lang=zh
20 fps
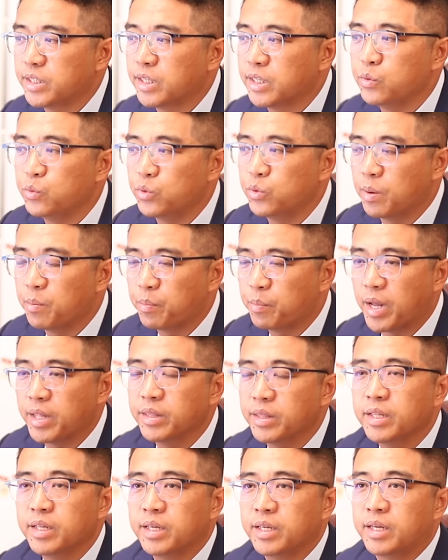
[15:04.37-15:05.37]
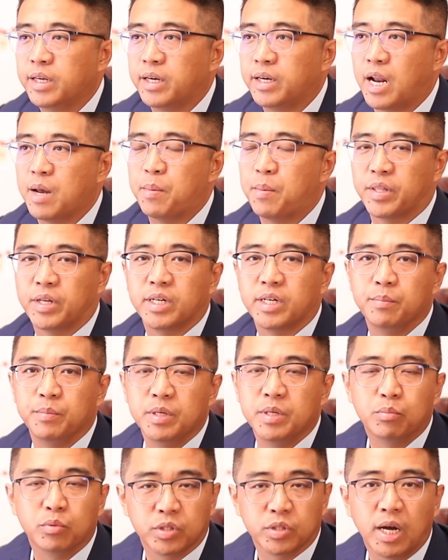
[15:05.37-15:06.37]
的语言班来把它给
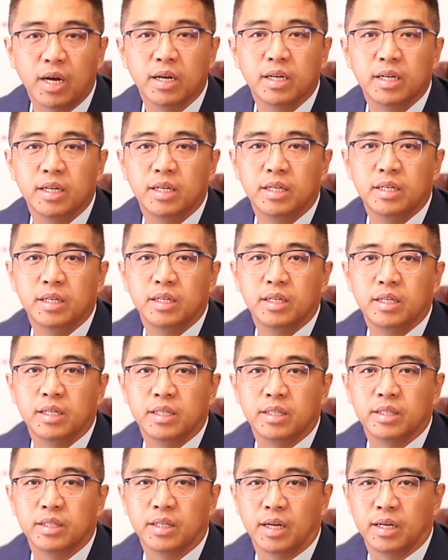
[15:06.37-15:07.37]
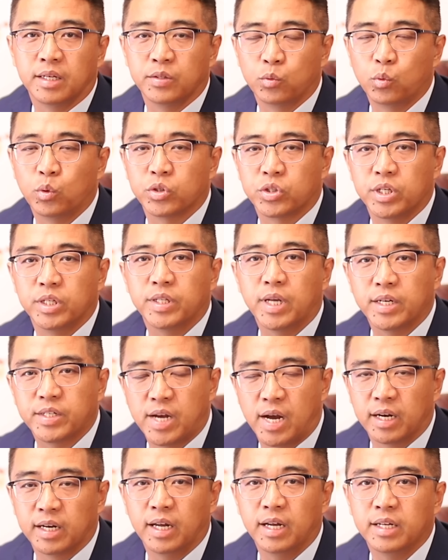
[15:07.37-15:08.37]
弥补上。那如果时间太
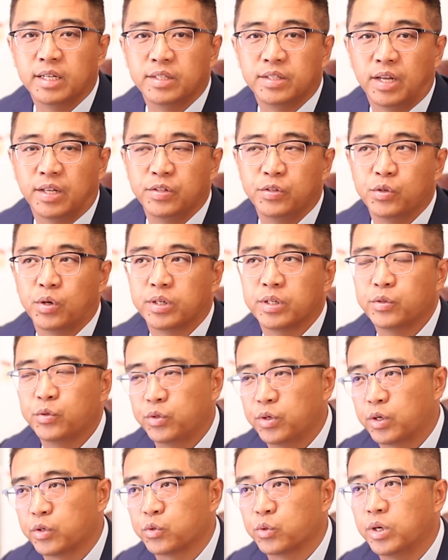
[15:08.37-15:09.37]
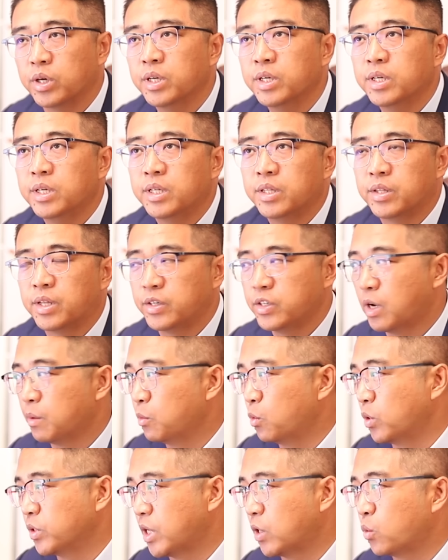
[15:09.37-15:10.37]
长了，那你就要跟学校说，那要
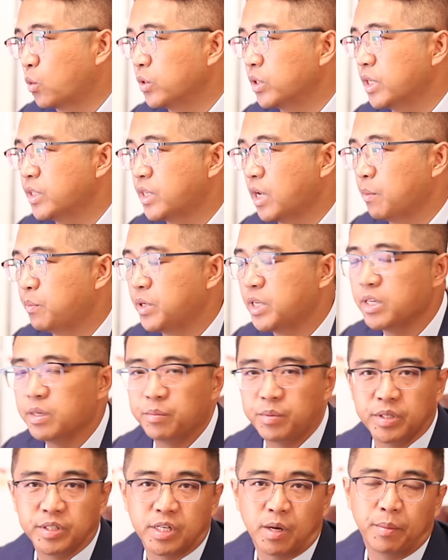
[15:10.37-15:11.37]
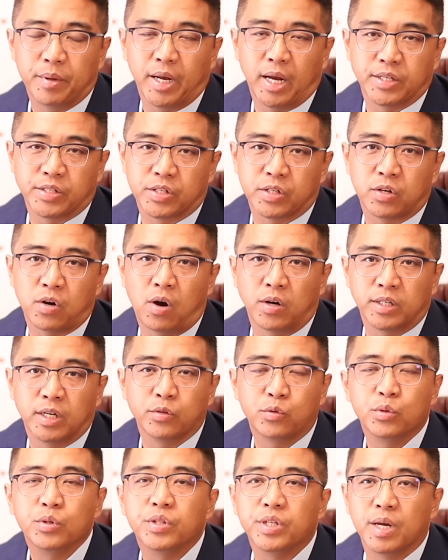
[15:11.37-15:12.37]
不我在国内再拼一拼，再把雅思考上
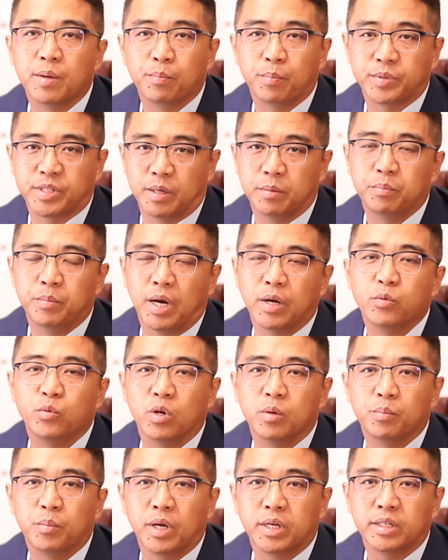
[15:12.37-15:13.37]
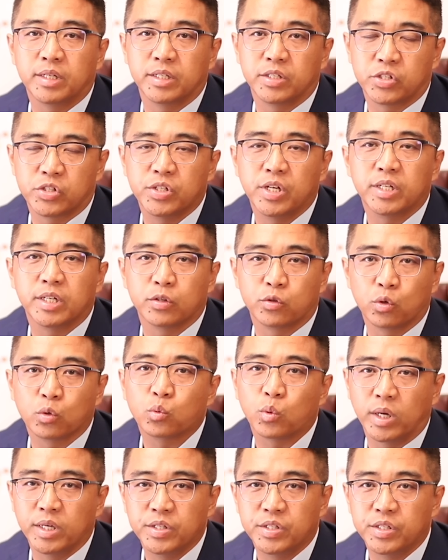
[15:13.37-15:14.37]
去一点，咱们把语言班给时间给缩
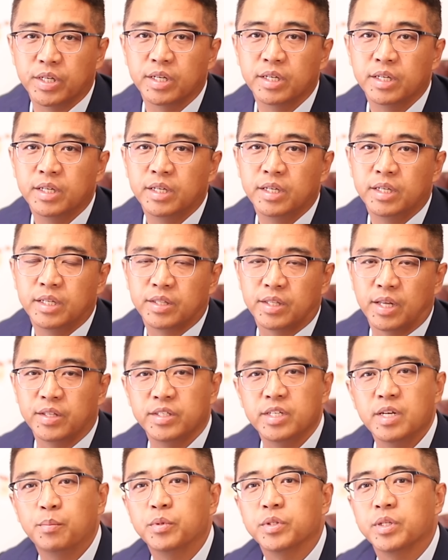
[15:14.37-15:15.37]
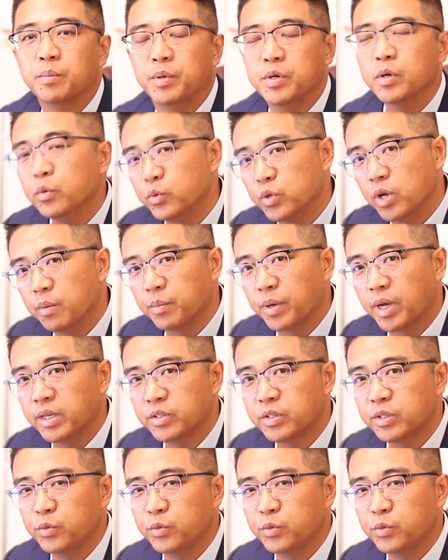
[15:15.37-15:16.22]
短一些。但你也不能没有语言班，这